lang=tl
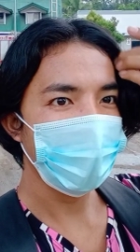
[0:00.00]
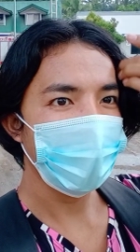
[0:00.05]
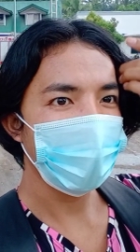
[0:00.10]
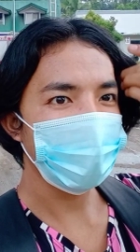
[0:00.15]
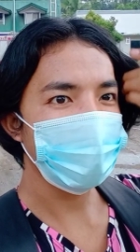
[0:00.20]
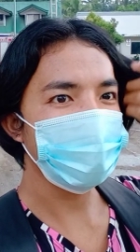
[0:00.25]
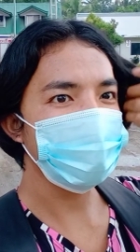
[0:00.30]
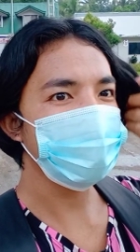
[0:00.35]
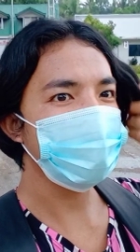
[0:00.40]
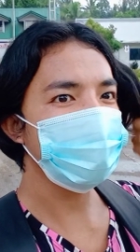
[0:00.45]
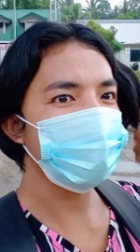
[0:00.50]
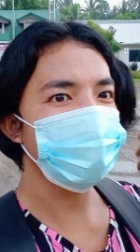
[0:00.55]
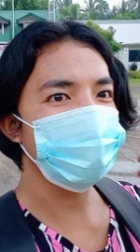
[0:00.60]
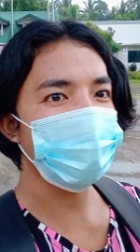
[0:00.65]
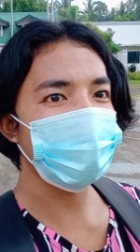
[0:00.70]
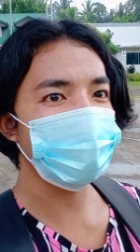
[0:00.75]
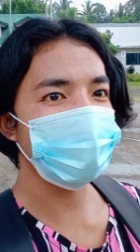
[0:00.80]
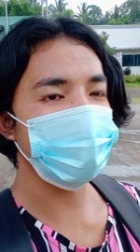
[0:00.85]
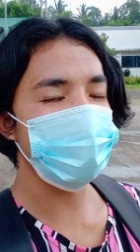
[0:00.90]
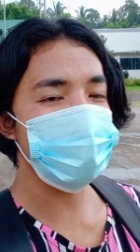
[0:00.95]
And nandito
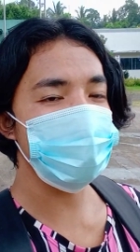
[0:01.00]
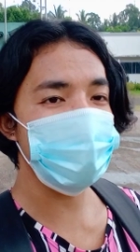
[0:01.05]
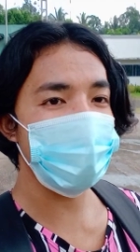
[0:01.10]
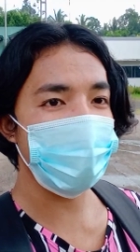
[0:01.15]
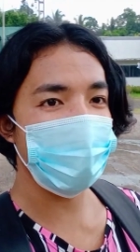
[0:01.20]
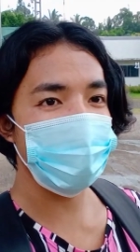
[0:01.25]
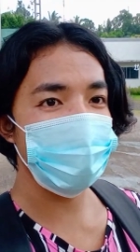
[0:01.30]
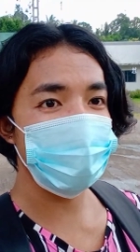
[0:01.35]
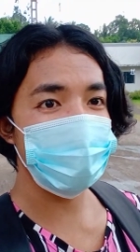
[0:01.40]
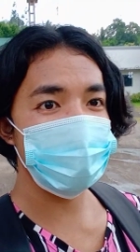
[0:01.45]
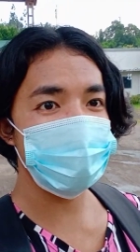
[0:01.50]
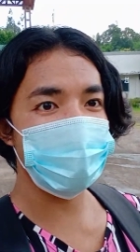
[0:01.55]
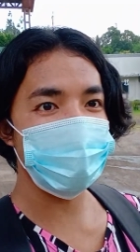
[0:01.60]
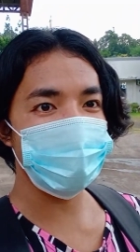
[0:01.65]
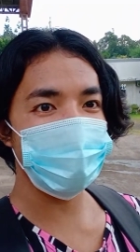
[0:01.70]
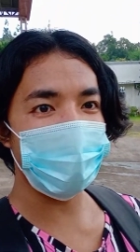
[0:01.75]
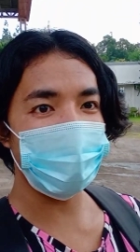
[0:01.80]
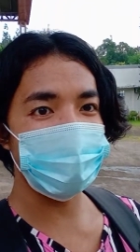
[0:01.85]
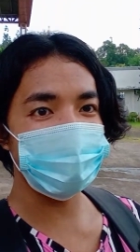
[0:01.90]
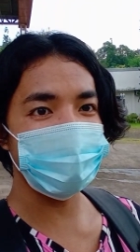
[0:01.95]
pa rin ako sa
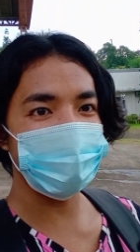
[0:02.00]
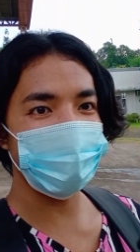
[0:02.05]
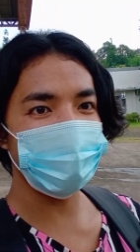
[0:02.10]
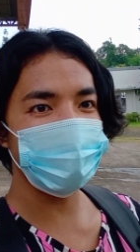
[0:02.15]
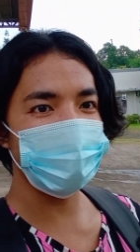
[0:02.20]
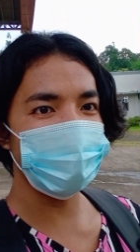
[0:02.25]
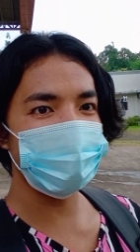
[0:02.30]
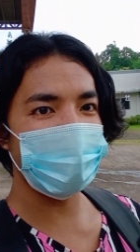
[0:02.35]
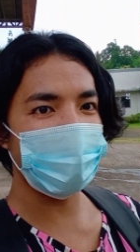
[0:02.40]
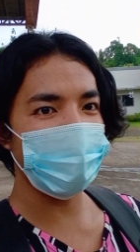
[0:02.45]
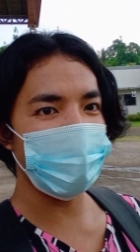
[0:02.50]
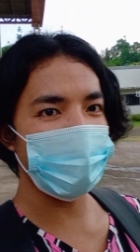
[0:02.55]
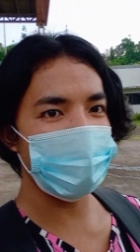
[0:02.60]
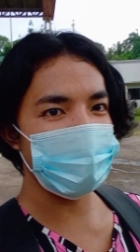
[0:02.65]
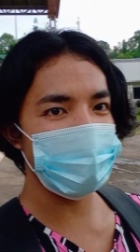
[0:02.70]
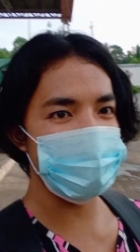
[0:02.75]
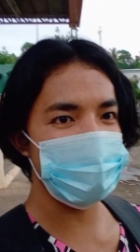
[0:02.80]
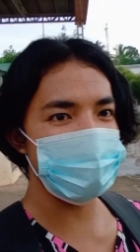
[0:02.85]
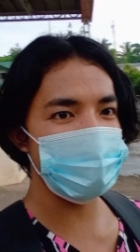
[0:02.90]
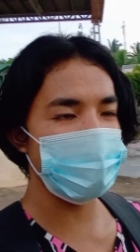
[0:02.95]
Municipality of Bunawan
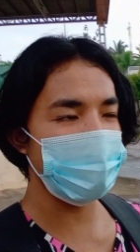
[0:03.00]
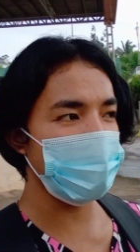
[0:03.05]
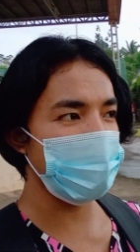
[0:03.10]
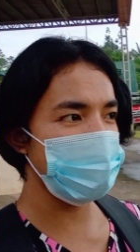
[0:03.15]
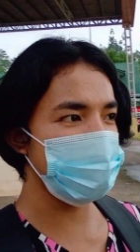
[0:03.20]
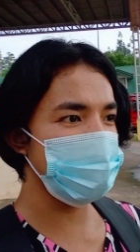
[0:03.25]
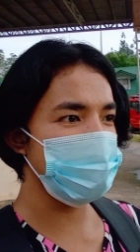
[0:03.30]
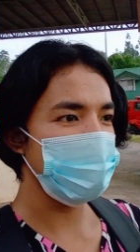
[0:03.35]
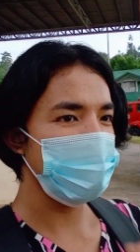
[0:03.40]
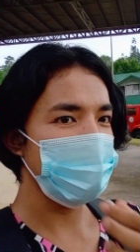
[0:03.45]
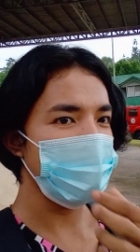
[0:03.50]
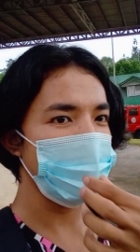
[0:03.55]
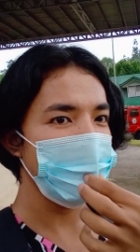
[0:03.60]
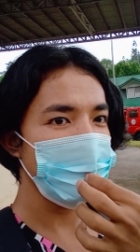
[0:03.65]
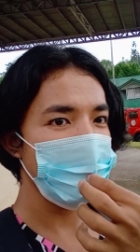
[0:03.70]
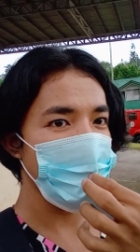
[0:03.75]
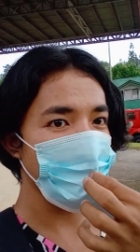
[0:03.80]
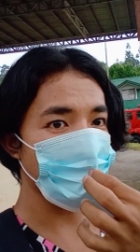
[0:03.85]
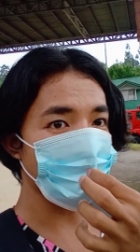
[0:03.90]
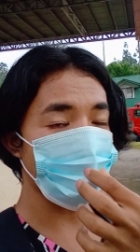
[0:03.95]
kasi guys,
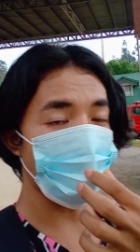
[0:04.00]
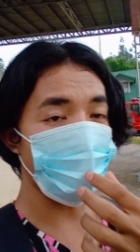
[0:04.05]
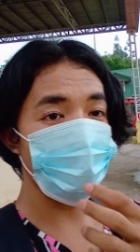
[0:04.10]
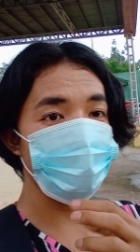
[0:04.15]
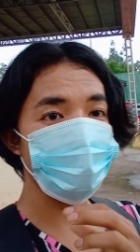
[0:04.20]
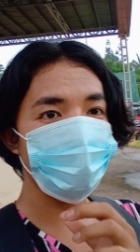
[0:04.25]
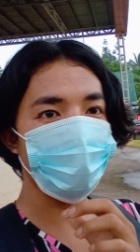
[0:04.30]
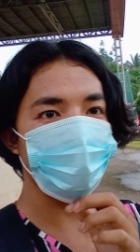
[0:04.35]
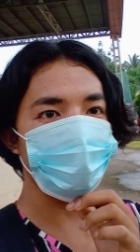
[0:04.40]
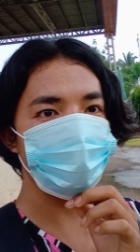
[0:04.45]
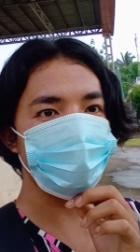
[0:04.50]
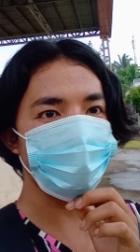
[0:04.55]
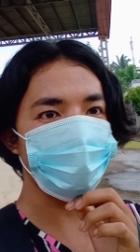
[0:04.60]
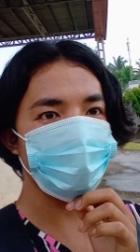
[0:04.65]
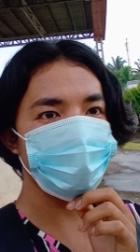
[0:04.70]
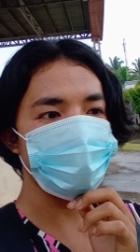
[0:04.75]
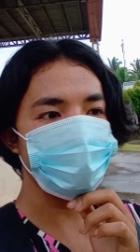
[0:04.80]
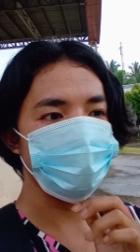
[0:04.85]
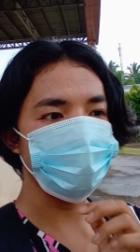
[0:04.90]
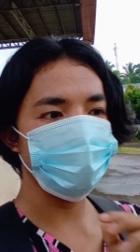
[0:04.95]
kukuha muna ako
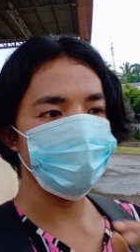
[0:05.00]
ng